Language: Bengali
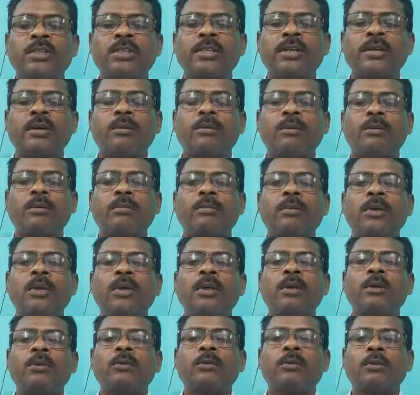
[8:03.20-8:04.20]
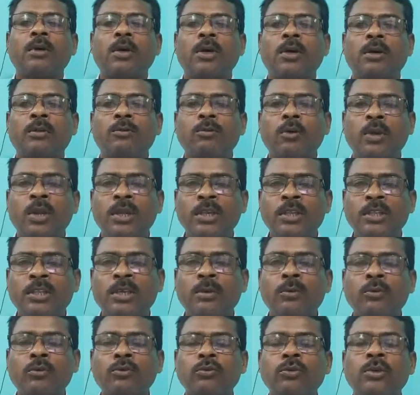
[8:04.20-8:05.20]
দিতে হবে ধরে নিতে
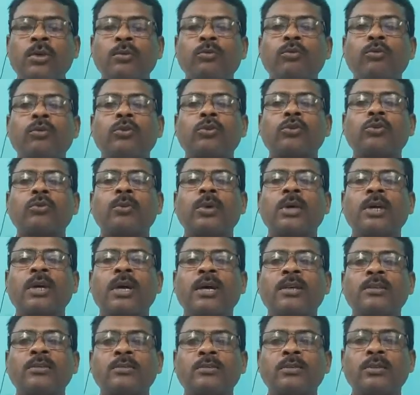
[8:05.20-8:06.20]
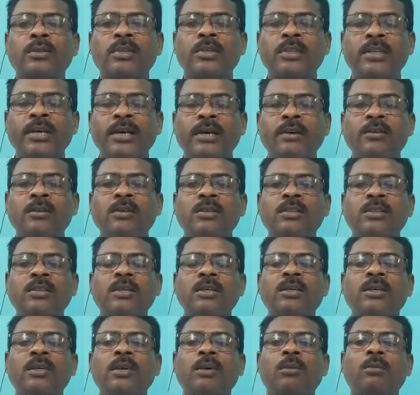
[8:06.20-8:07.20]
হবে ওষুধটা পুরো সময় কাজ করতে দেয়া হয়েছে
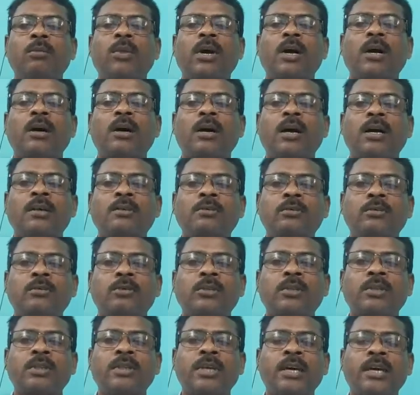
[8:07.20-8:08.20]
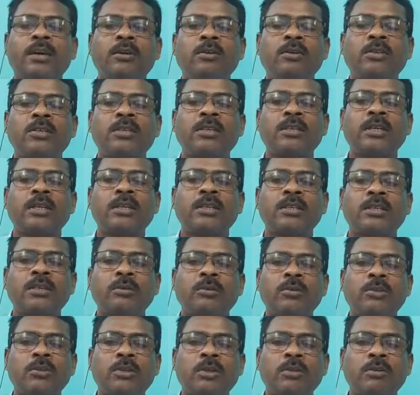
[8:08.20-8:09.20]
বা কাজ করতে দেয়া হয়েছে কিনা সে
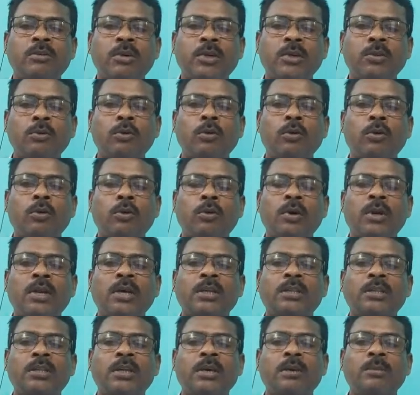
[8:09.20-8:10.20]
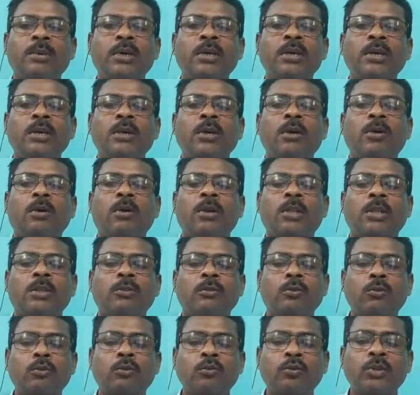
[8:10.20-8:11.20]
বিষয়টা কিন্তু লক্ষ্য রাখতে হবে অর্থাৎ
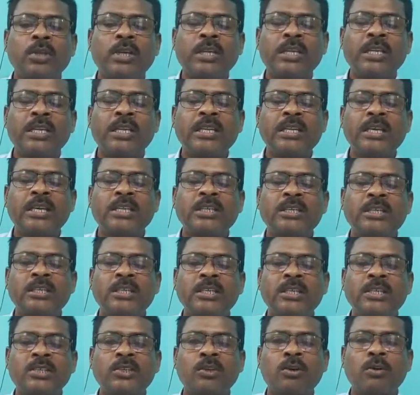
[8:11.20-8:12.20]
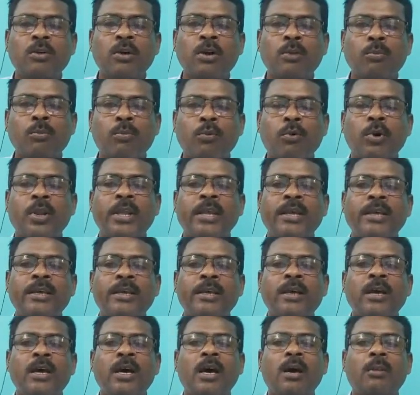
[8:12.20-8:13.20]
ওষুধের ক্রিয়া শেষ হওয়ার পরে
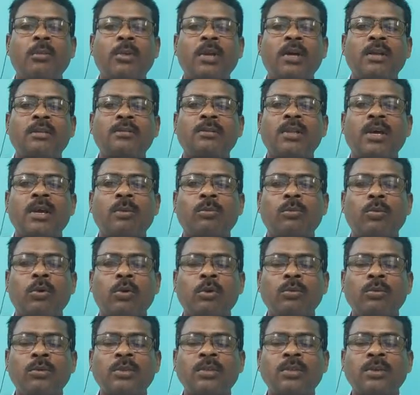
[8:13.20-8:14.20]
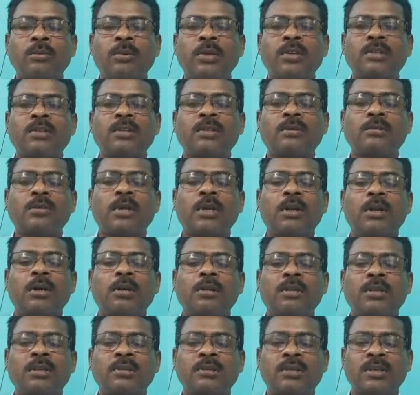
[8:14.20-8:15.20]
আমরা তার পরবর্তী প্রেসক্রিপশন
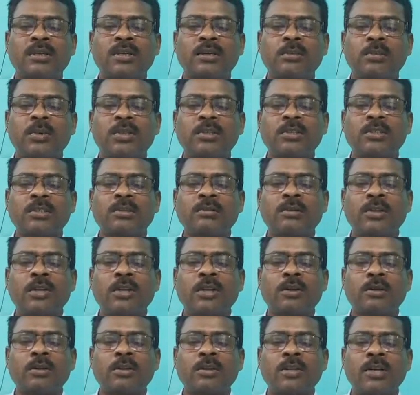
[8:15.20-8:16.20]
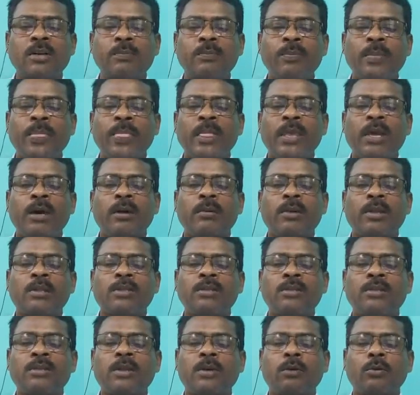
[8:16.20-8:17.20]
অর্থাৎ সেকেন্ড প্রেসক্রিপশনের কথা আমরা
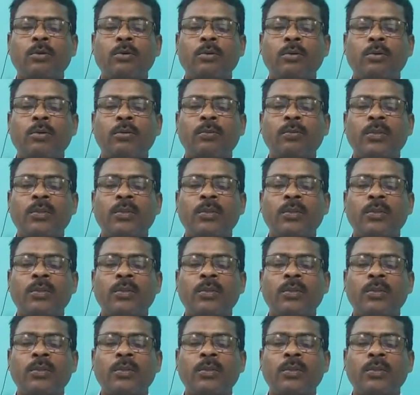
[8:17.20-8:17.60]
চিন্তা করব